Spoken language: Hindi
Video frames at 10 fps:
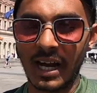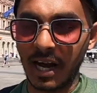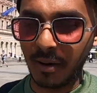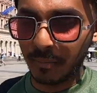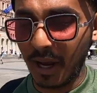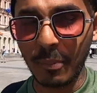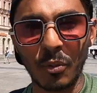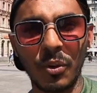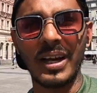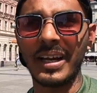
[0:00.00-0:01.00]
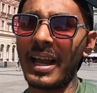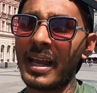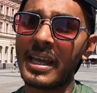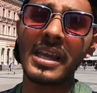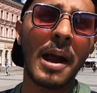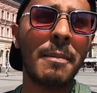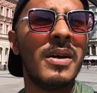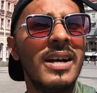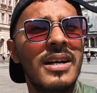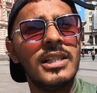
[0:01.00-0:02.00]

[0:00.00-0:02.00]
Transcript: जहाँ पर आपको लगेगा कि आप